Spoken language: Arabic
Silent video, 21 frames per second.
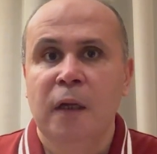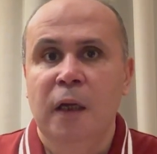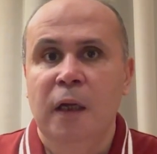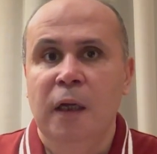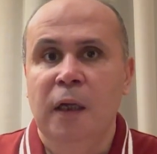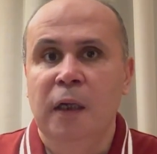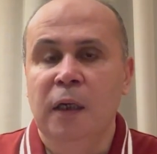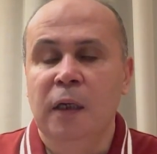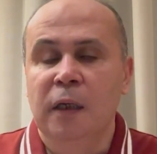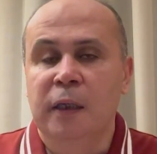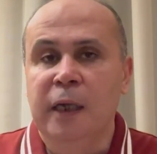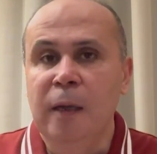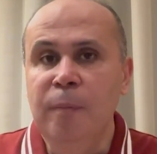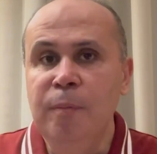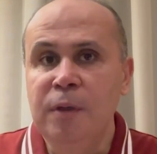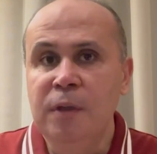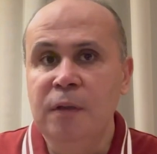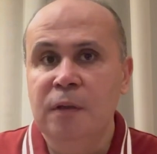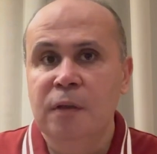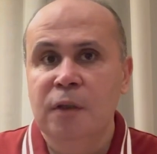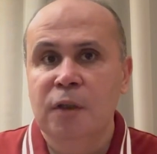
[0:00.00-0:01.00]

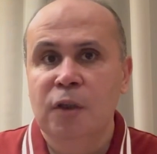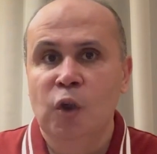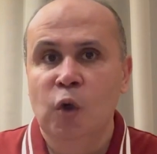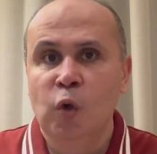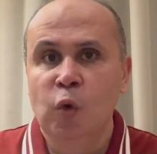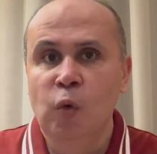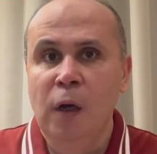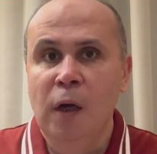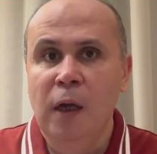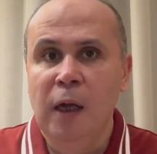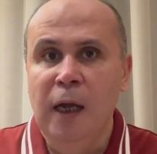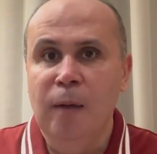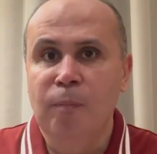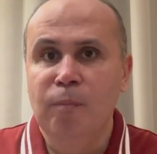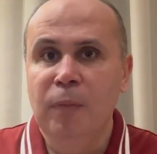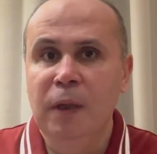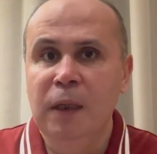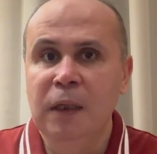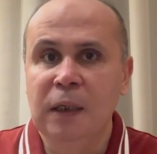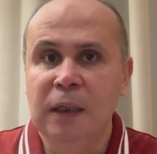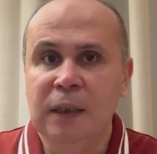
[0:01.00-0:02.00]
الكبد هو
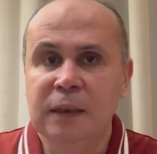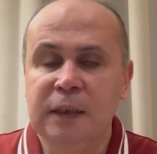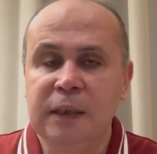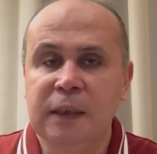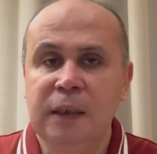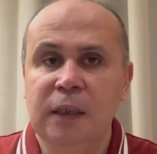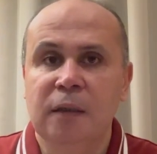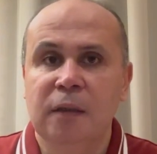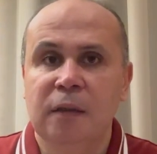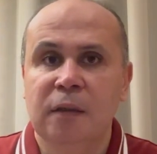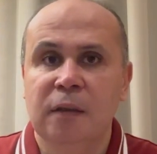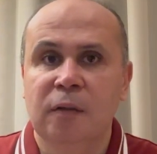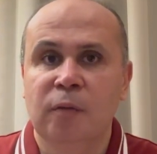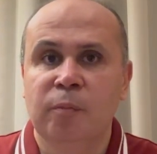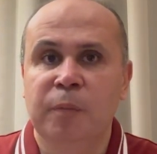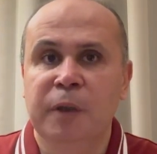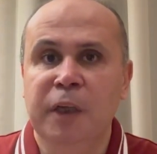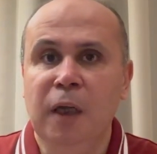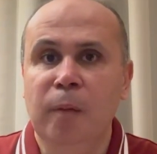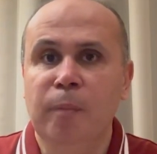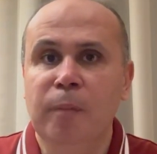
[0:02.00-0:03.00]
حمال الاسيه
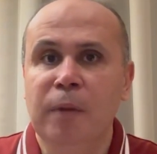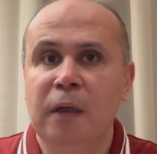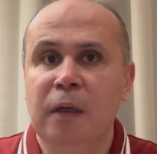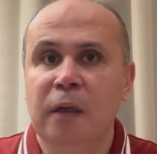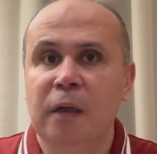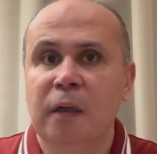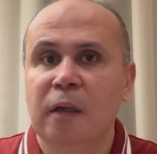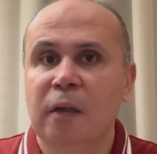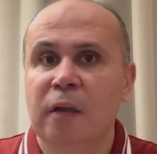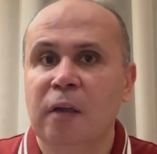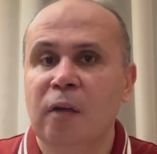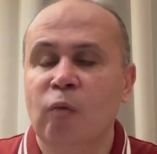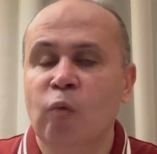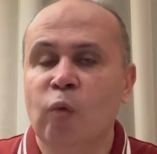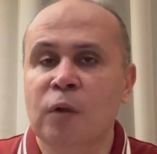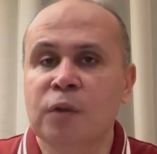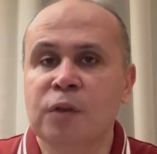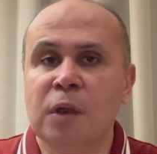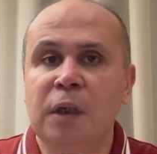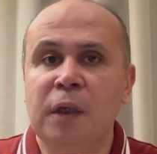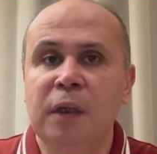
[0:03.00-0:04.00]
بيعمل
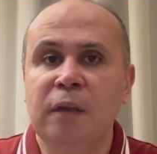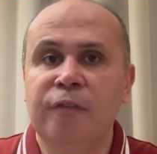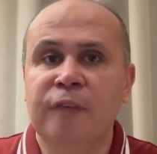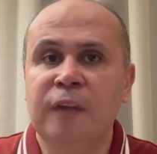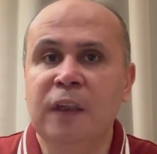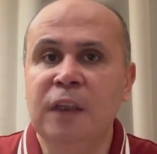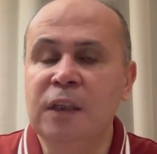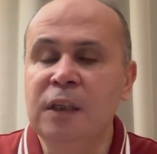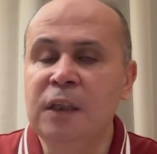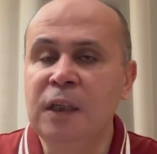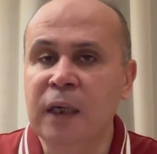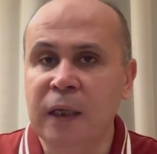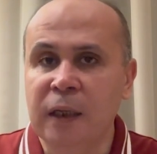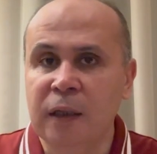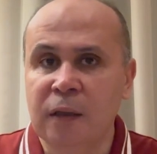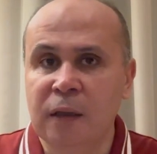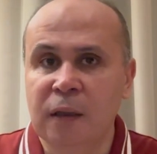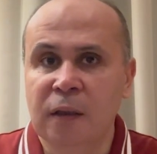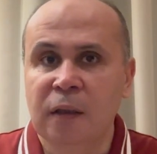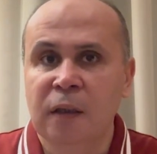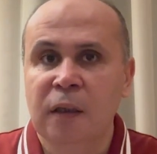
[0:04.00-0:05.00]
وظائف كتيره
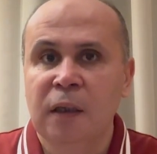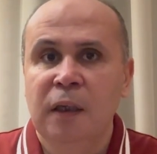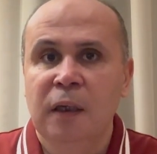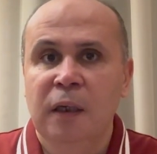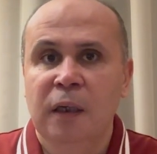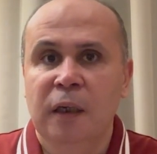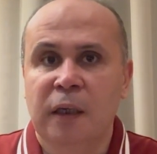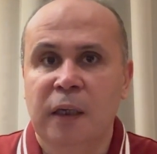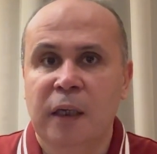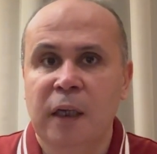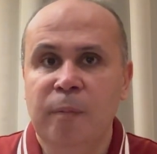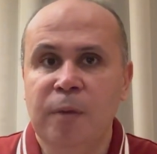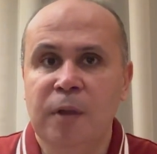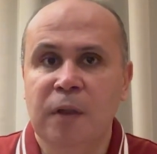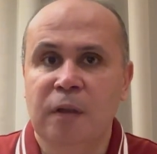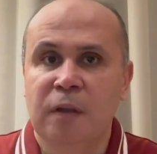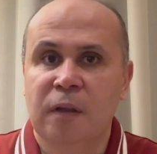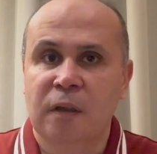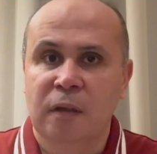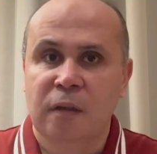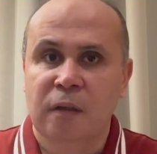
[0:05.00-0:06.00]
جدا الكبد
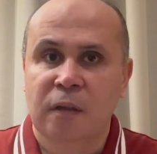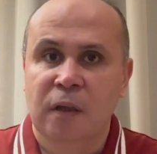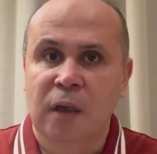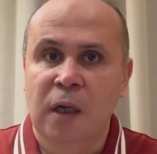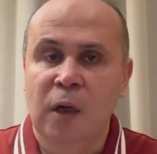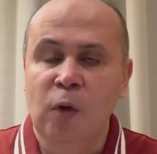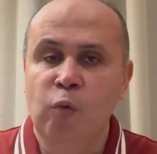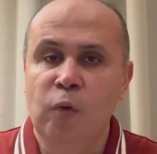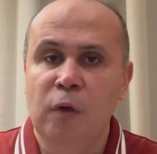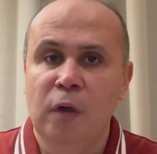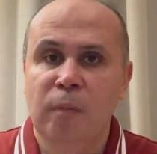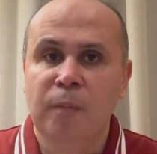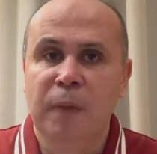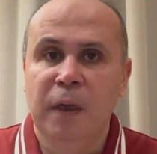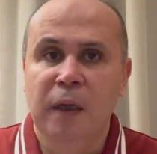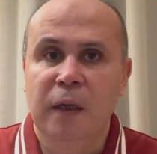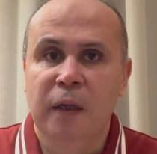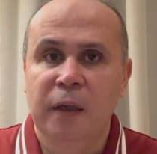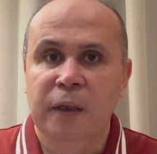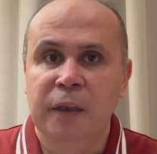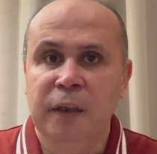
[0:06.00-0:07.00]
اول
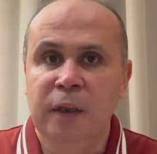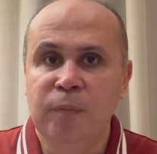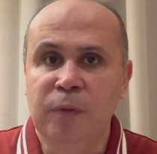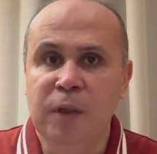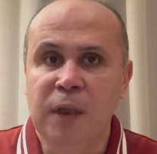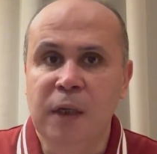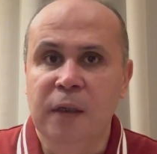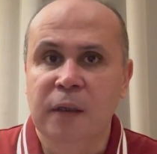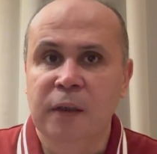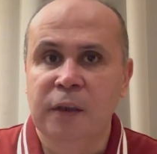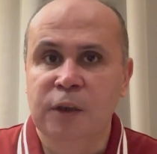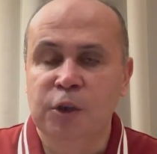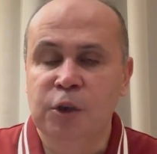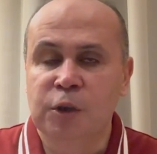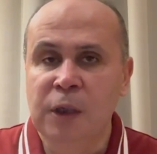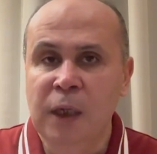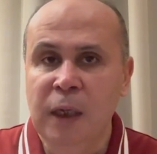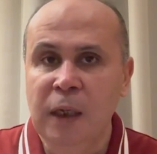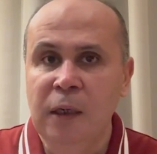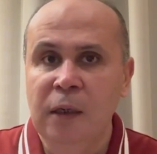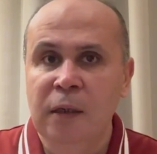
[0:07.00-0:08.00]
ما يبدا
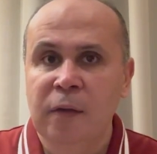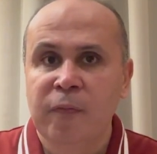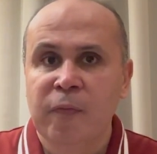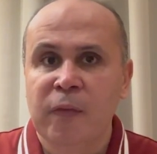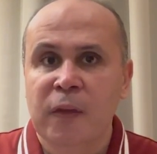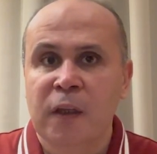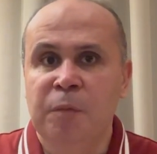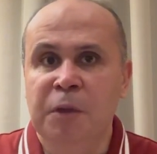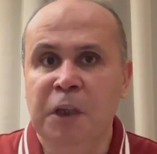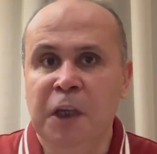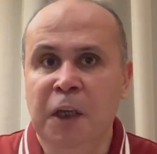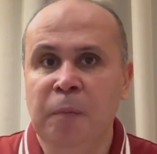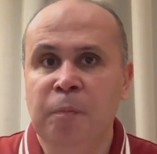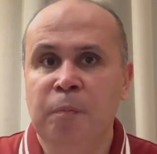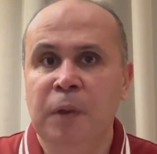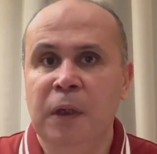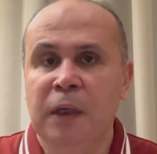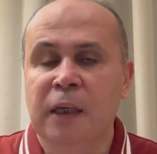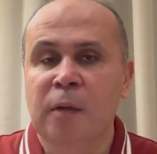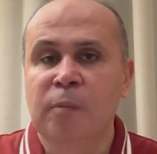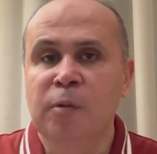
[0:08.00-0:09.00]
يشتغل بيحب
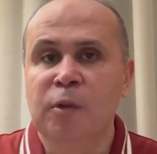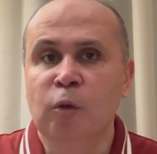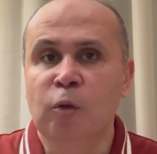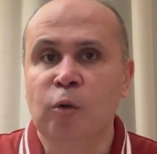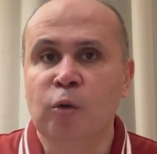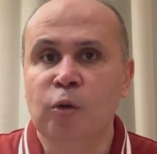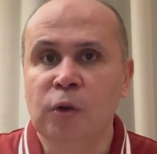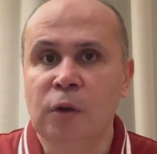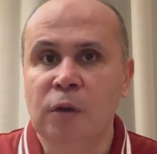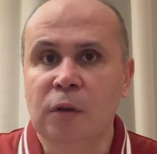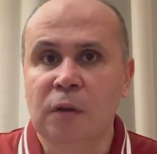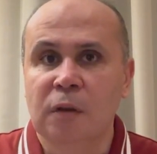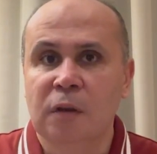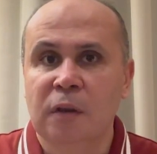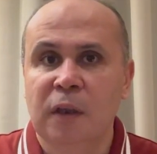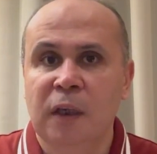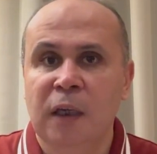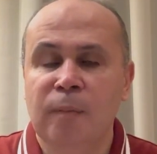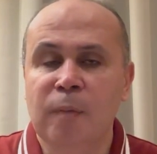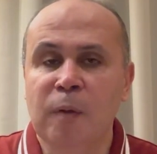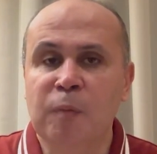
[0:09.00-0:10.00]
الكبد الخضار
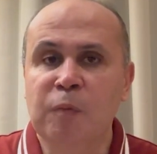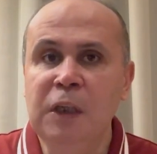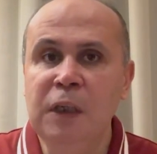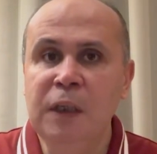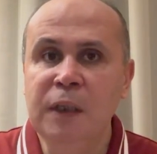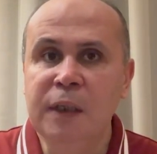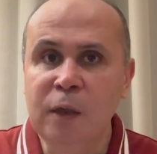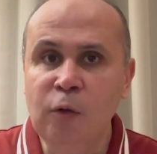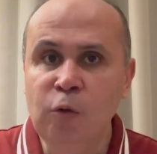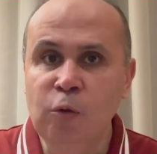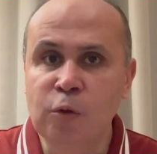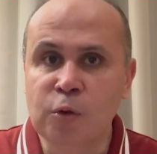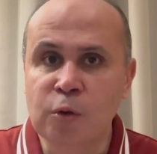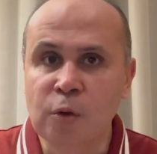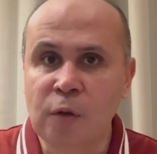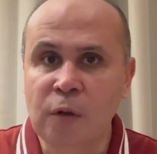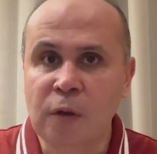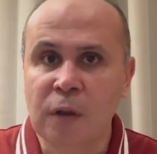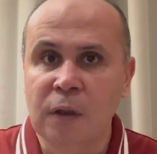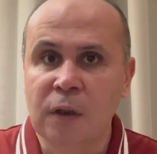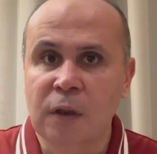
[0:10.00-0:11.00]
لما بتيجي تاكل
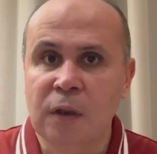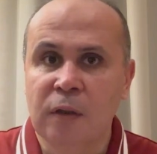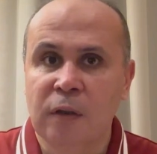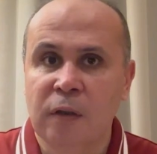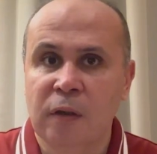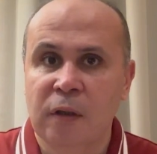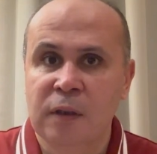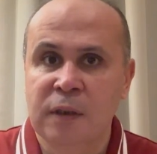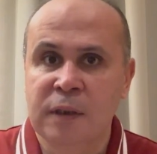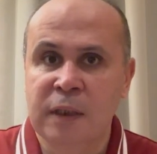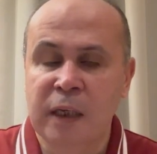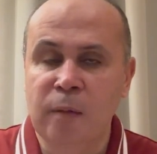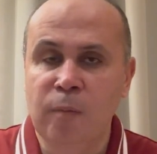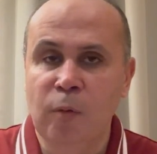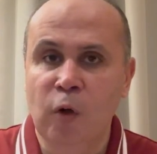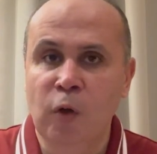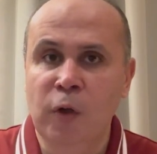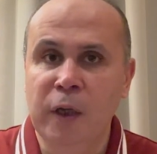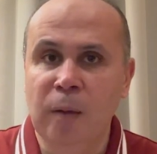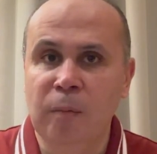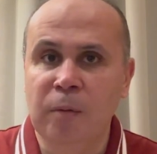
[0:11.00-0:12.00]
سكر زي ما
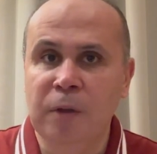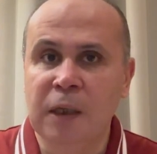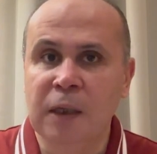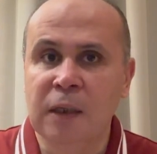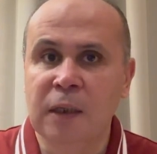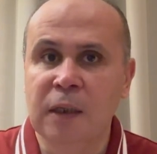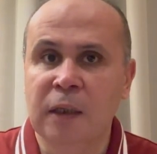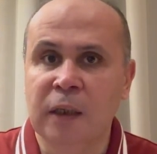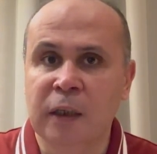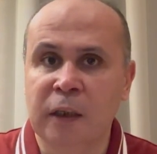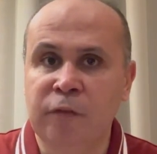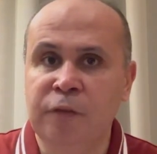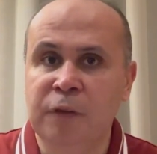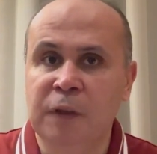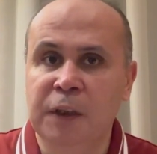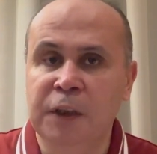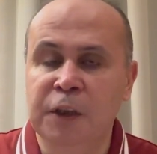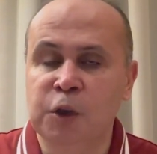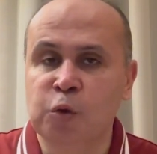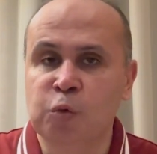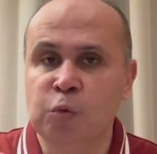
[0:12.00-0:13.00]
قلنا قبل كده رغيف
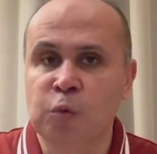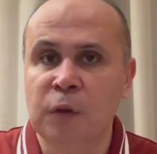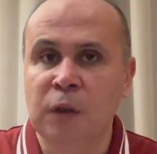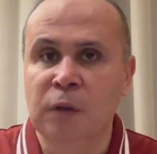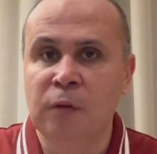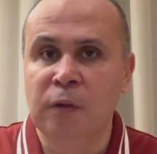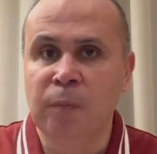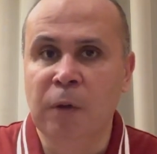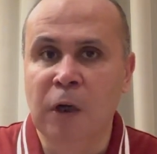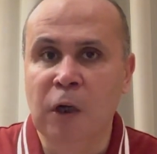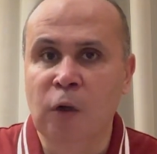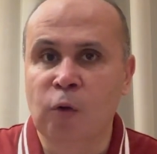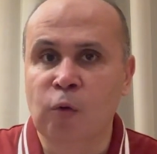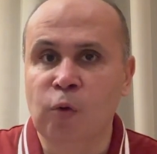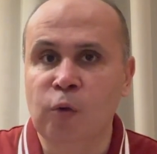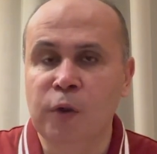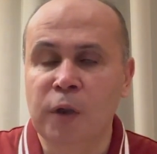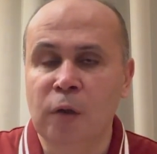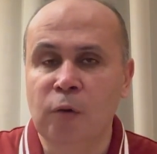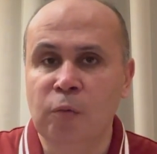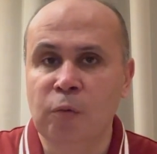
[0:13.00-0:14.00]
العيش
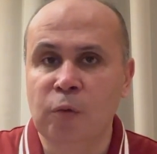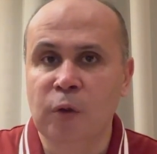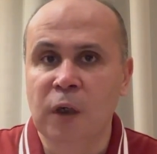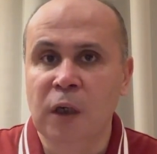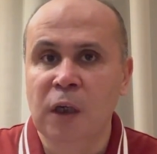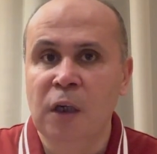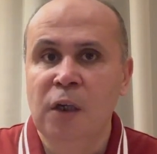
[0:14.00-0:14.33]
والمكرونه